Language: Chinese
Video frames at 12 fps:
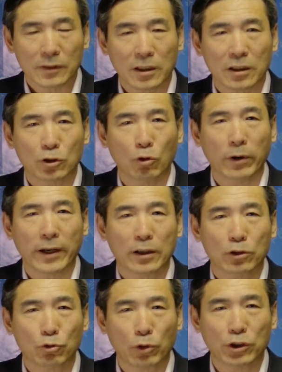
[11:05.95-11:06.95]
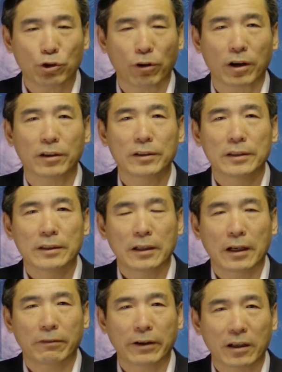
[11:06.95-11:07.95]
这个周围啊就转圈儿
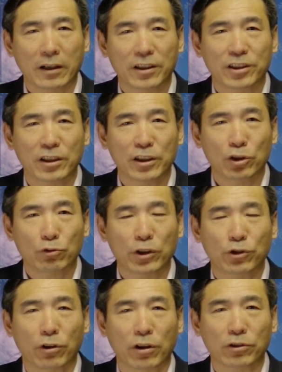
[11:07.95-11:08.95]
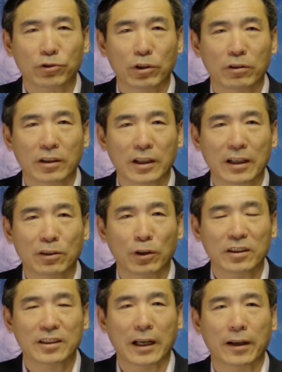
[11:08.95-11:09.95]
啊，围着他的身体转圈儿，最后呢
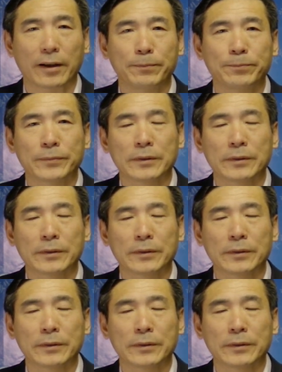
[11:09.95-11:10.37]
全散了